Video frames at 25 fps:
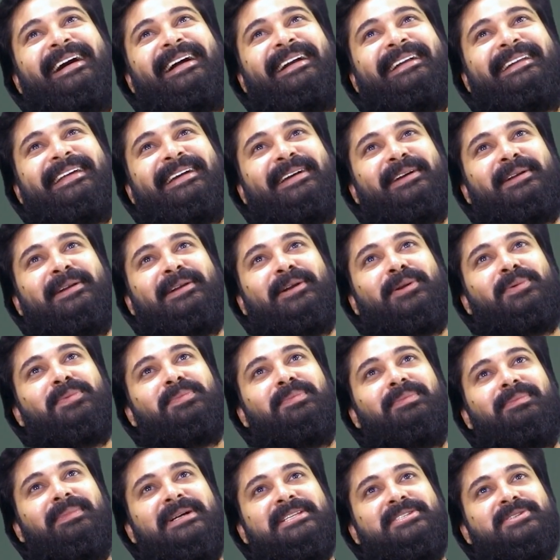అంటే నేను
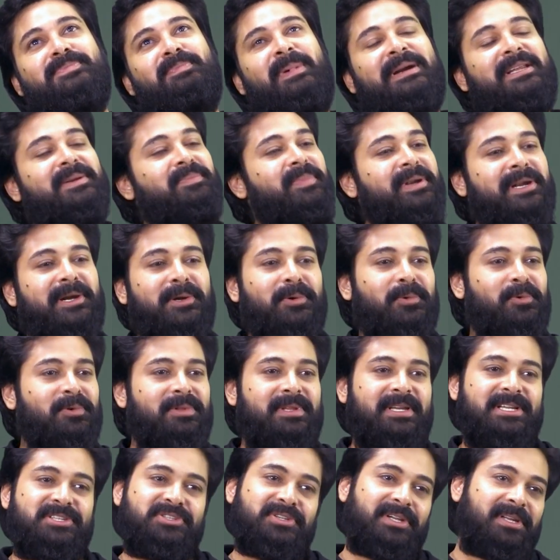మంచి మటన్ బిర్యానీ
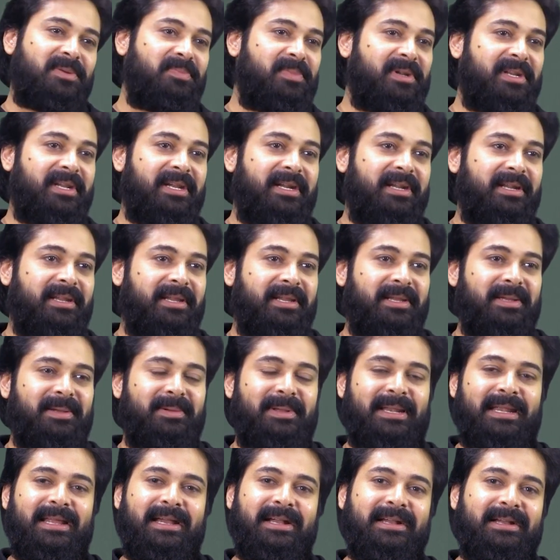వండుతా చికెన్ బిర్యానీ
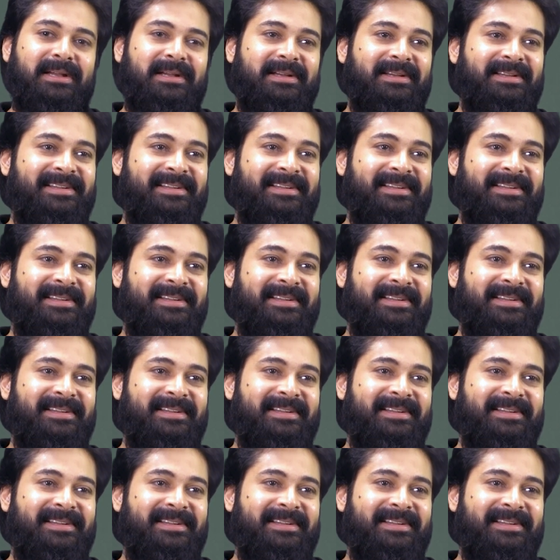అలాగా